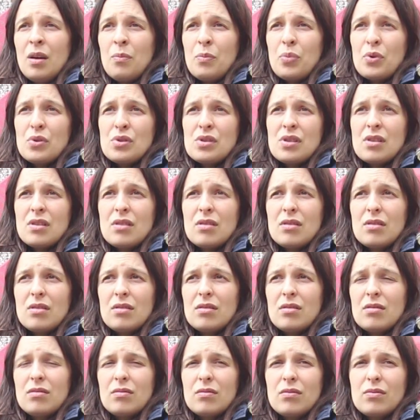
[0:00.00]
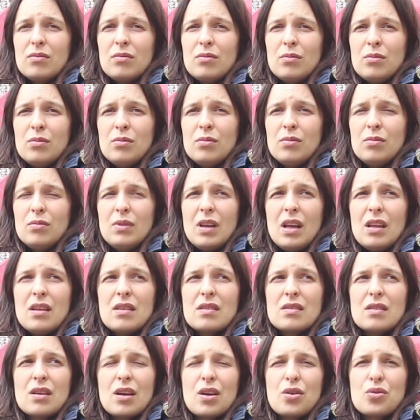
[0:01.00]
Просто, ну, я
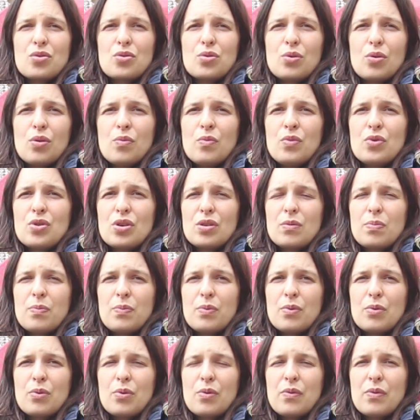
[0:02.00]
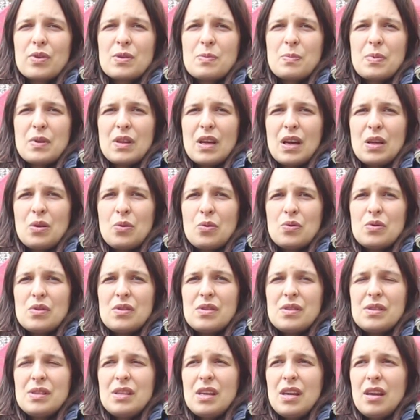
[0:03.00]
не знаю, что, может, по воспитанию
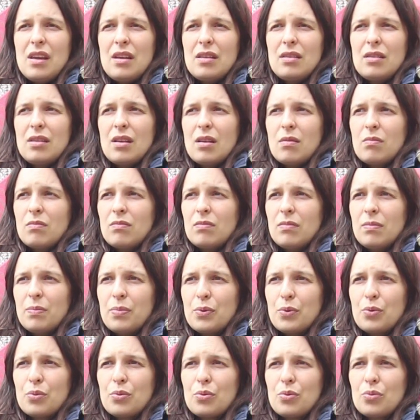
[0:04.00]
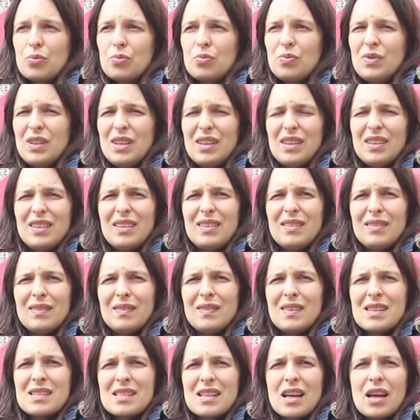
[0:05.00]
детей, там, по...
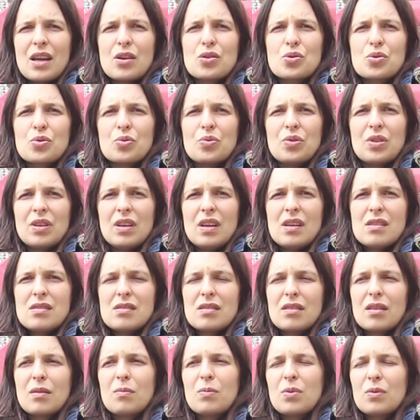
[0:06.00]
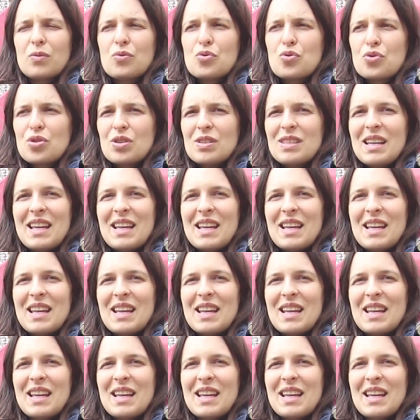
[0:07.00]
Не, знаю, что у них есть, как бы, чужие